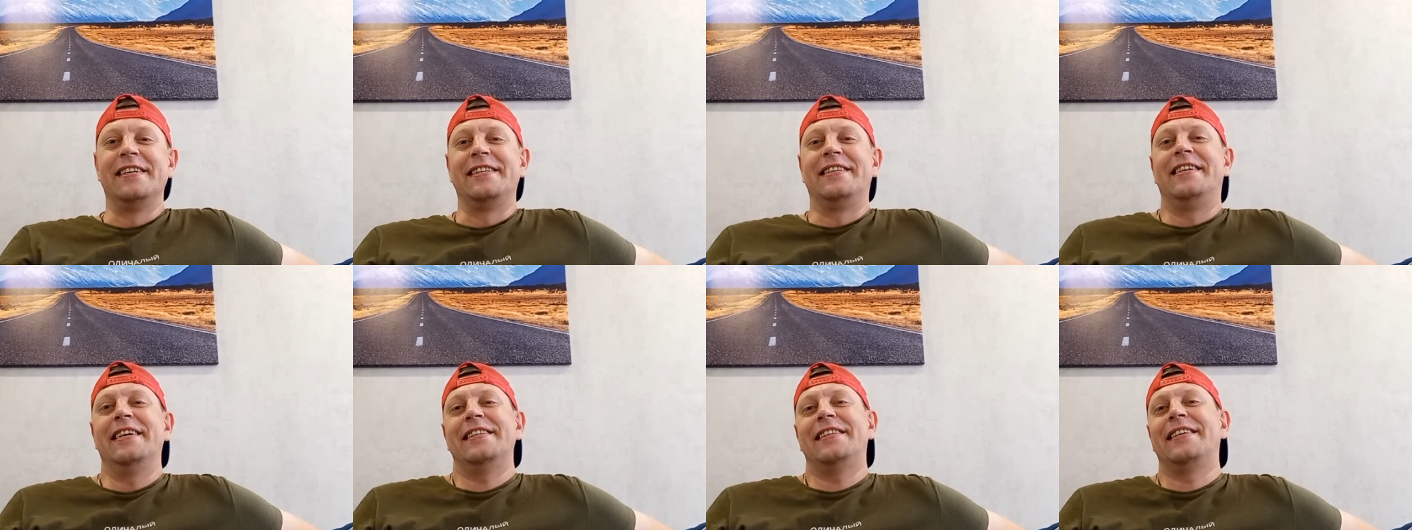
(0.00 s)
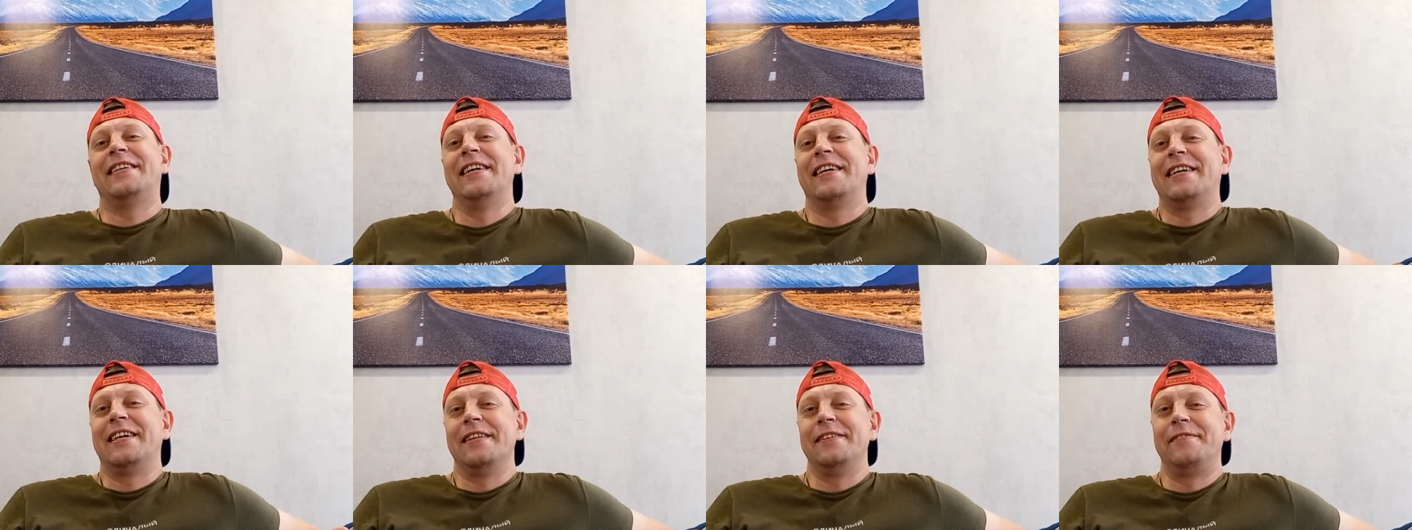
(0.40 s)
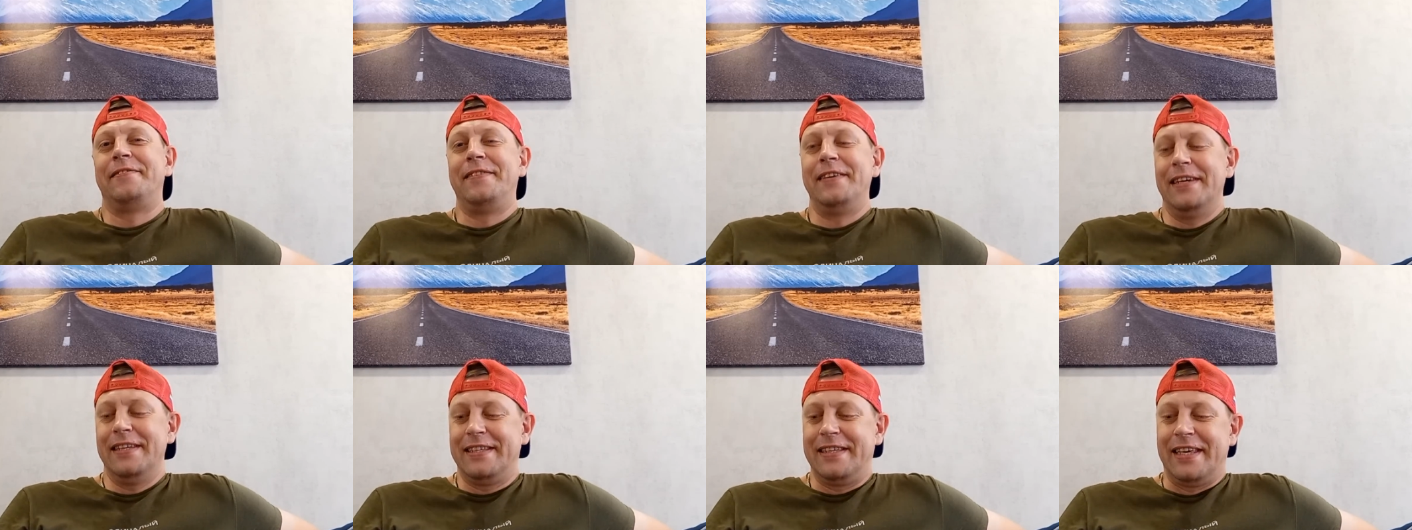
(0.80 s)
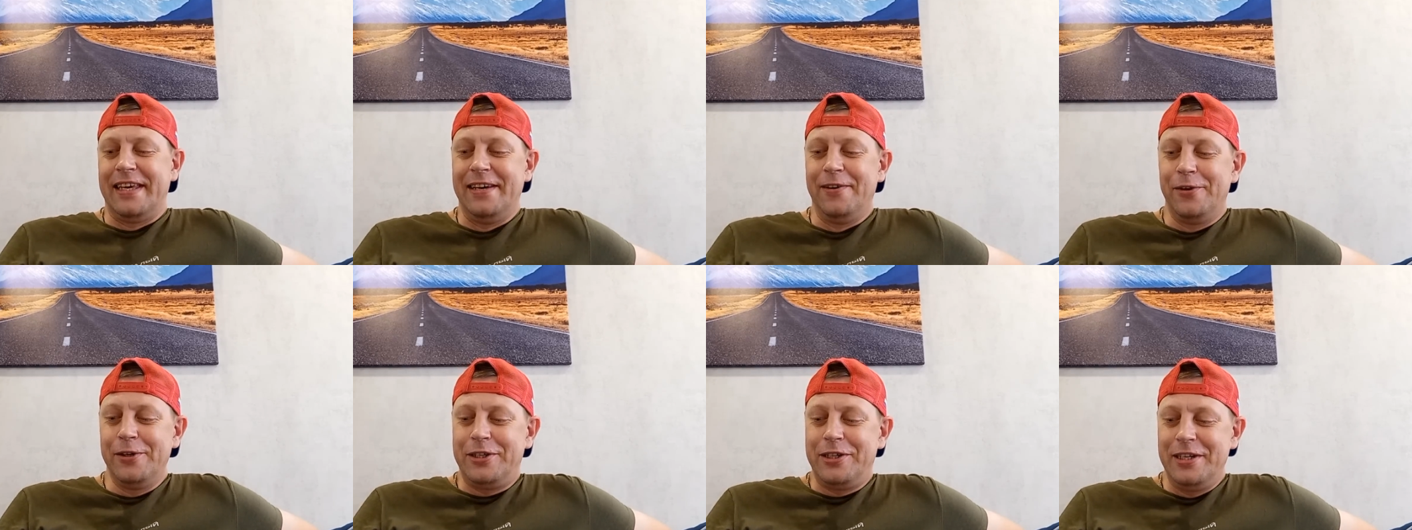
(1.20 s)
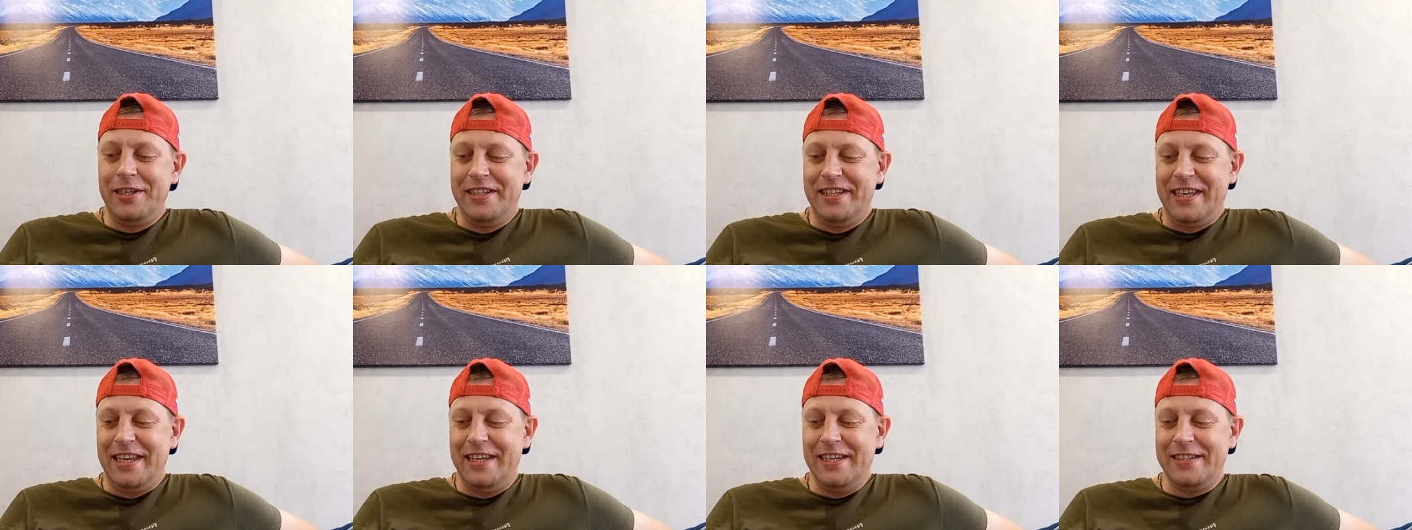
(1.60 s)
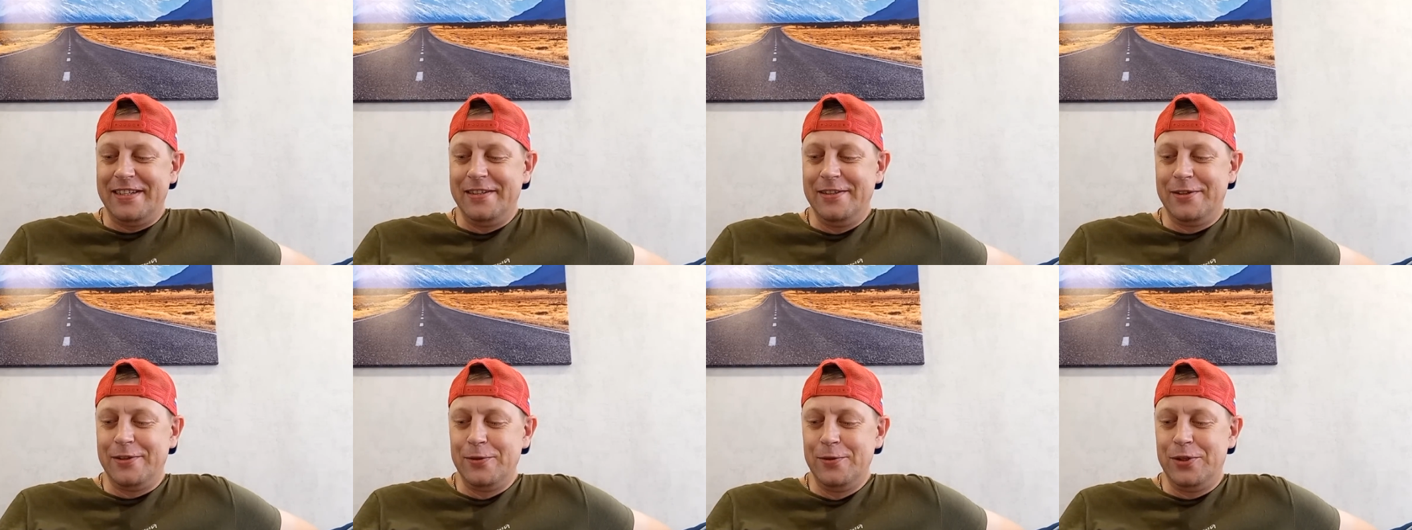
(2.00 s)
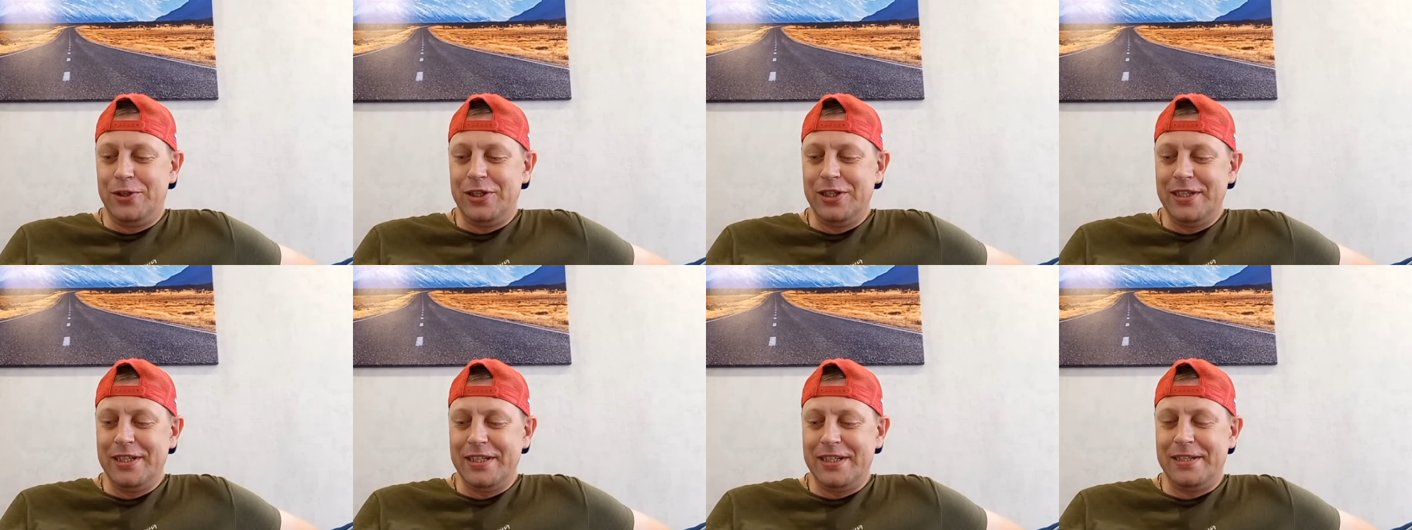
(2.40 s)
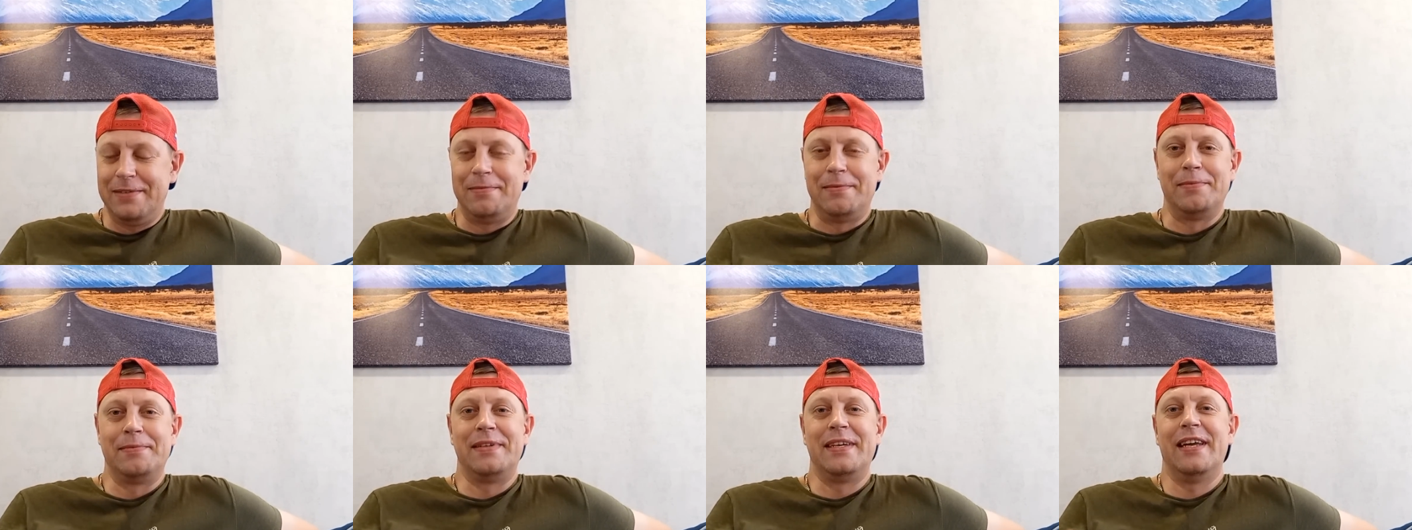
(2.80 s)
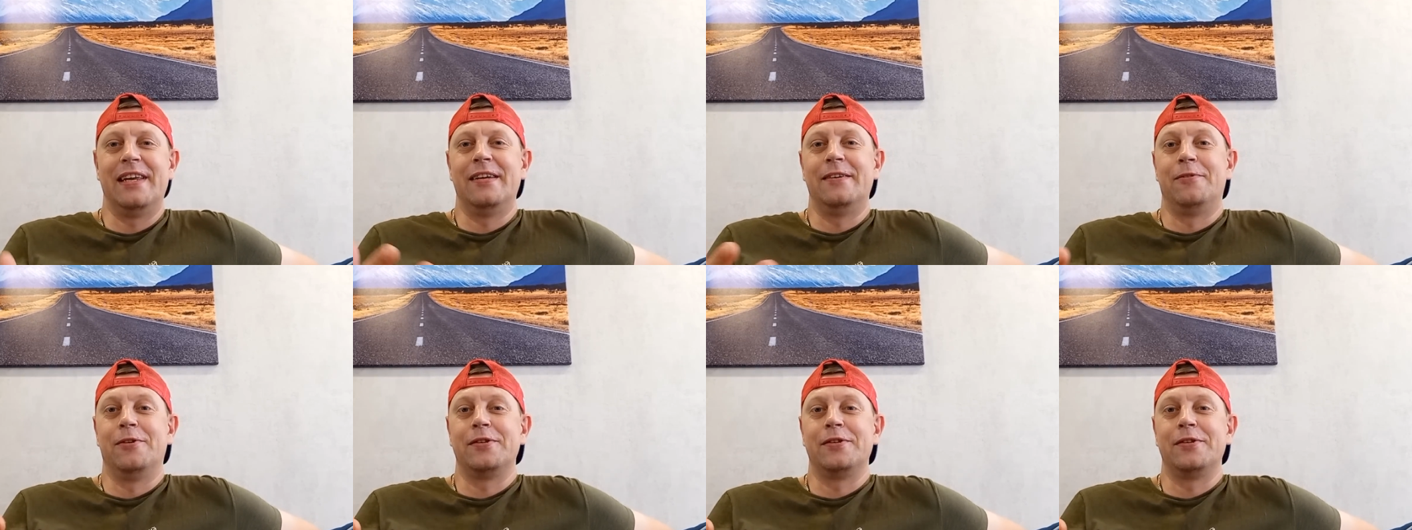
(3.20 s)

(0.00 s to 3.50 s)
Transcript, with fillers: Детки конфетки. Очень интересный случай на самом деле.